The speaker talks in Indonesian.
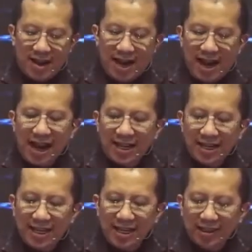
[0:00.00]

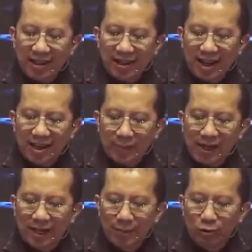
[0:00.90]
Hari ini telah lahir
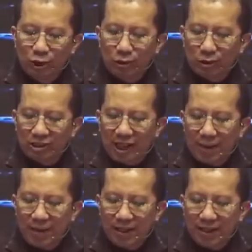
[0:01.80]
bagimu juru
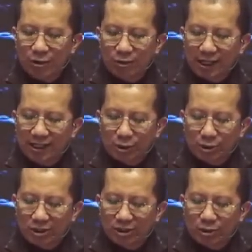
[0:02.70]
selamat yaitu
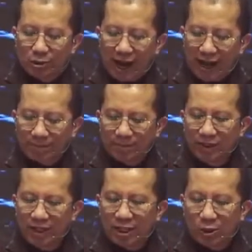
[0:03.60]
Kristus Tuhan
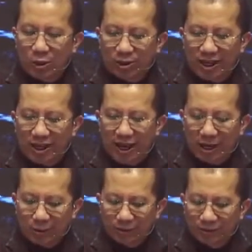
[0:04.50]
di kota
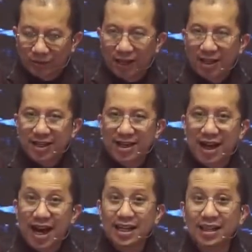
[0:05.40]
Daud. Dan
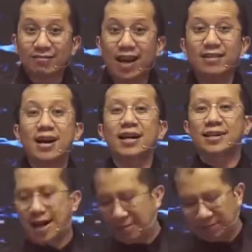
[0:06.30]
ada
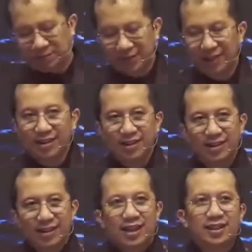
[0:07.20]
tandanya.
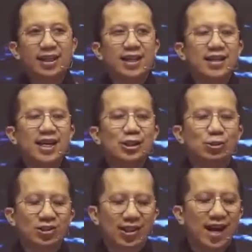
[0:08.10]
Ketika
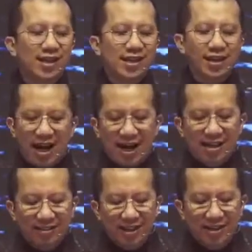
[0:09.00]
Yesus lahir
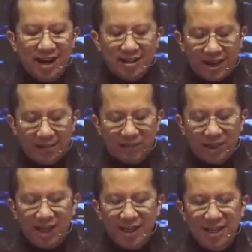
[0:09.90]
ada tandanya.
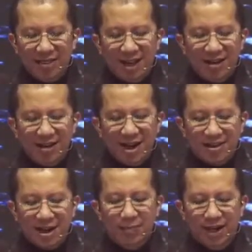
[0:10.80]
Ini
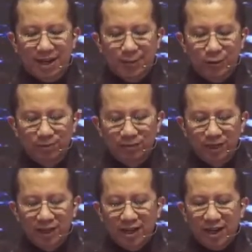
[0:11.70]
tandanya bagimu,
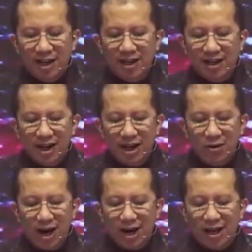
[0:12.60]

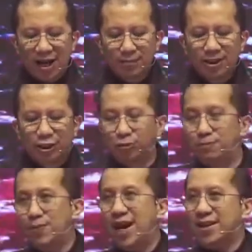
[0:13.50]
engkau akan
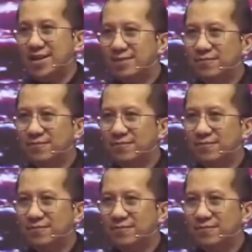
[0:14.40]
menjumpai